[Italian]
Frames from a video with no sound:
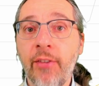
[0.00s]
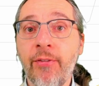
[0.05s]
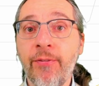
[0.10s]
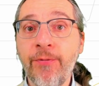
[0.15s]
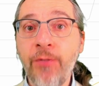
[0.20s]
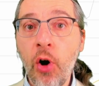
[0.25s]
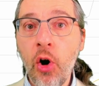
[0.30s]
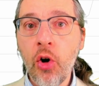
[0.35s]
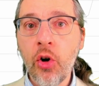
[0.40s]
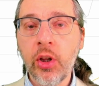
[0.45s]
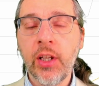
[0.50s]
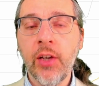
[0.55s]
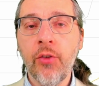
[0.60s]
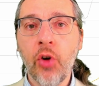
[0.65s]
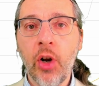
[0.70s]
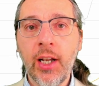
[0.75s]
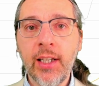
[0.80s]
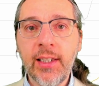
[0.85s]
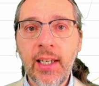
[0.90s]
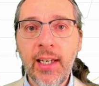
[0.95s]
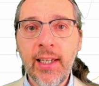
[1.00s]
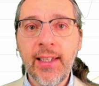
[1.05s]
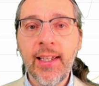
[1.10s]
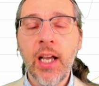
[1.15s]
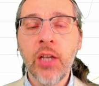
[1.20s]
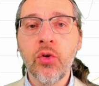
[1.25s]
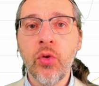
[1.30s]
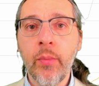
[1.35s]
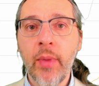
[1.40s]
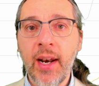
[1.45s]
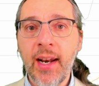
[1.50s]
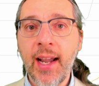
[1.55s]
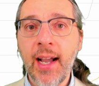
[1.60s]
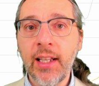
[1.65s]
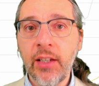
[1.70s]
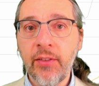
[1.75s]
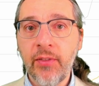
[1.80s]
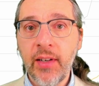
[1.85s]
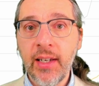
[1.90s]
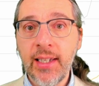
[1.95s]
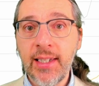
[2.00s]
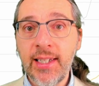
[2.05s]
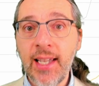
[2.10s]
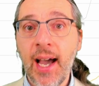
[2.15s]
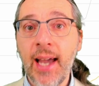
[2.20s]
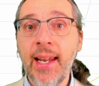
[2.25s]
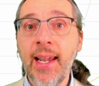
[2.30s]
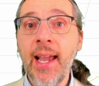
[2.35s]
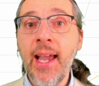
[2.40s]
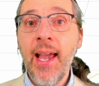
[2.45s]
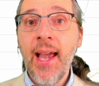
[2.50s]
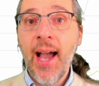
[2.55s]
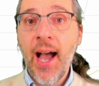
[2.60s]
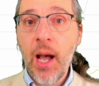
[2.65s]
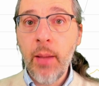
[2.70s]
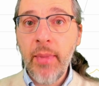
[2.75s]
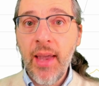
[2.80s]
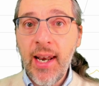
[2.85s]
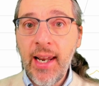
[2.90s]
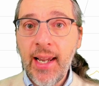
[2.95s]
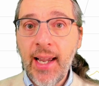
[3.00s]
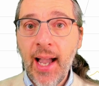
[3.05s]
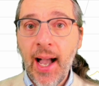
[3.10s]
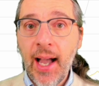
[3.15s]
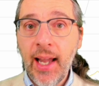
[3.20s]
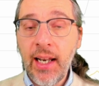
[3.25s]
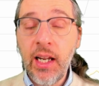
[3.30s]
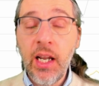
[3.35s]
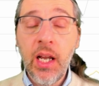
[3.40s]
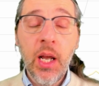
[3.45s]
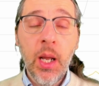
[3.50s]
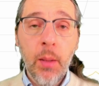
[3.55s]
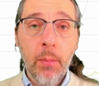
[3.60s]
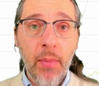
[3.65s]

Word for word: forte volatilità sui mercati finanziari americani,